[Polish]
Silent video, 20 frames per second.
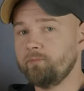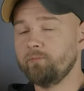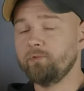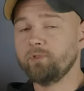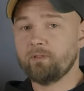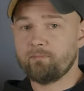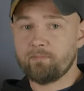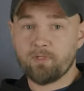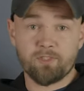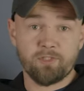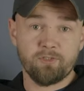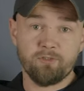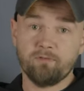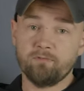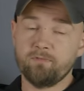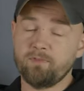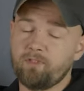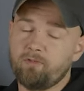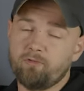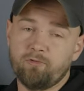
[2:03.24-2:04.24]
domu na
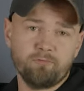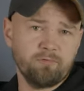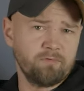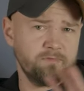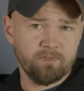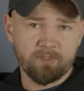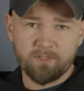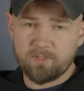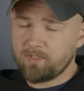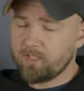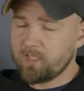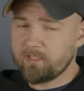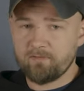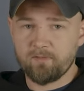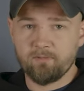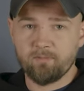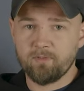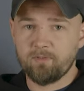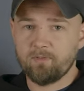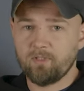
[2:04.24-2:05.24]
maszynownię, kotłownię,
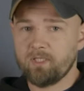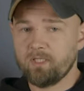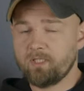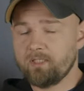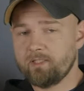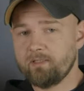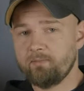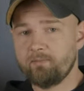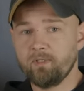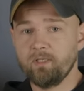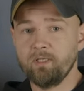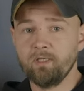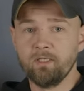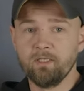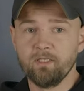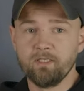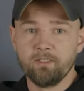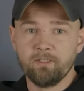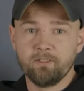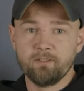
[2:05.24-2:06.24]
nazwijmy to jak chcemy,
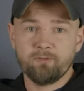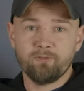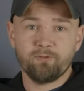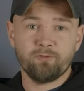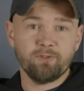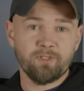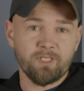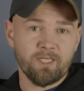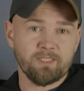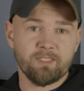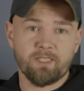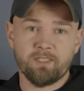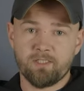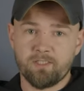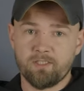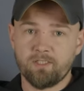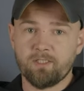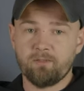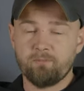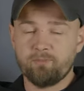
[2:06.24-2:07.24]
no to i tak
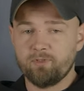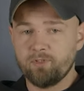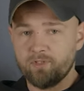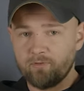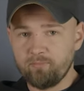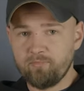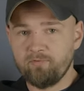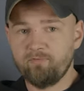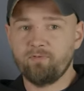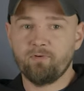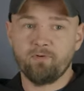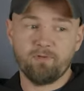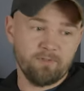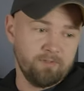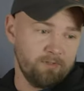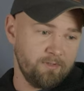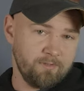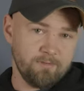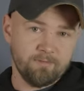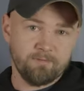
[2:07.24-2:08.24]
znajdzie się tam przecież bufor
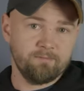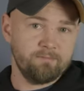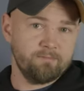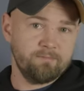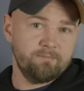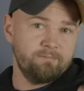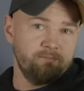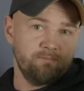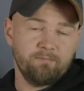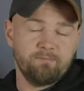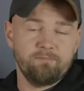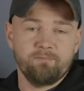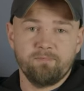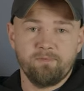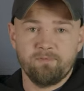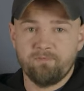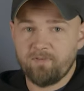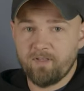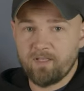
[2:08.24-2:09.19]
i i